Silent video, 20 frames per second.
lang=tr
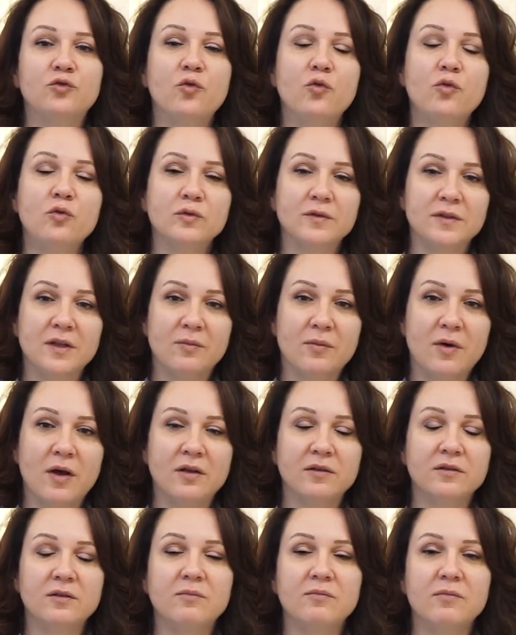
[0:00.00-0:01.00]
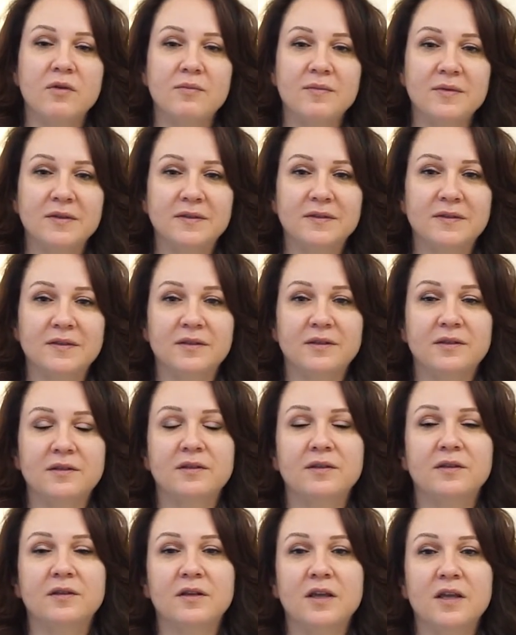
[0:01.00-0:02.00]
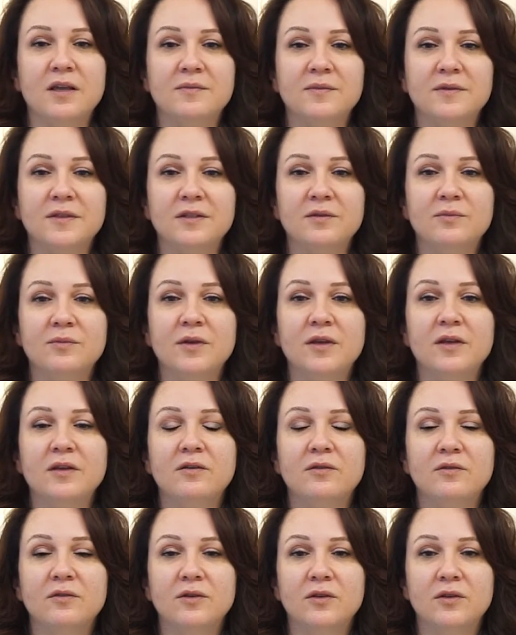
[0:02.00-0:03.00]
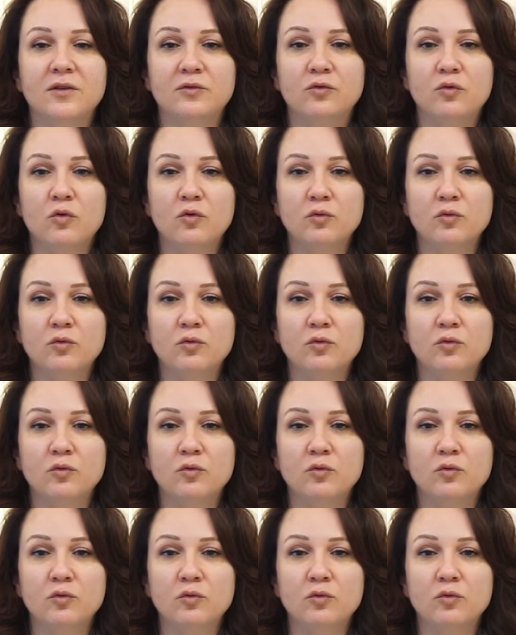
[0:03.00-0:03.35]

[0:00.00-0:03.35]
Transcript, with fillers: çoğu zaman memesi e, emzirme e,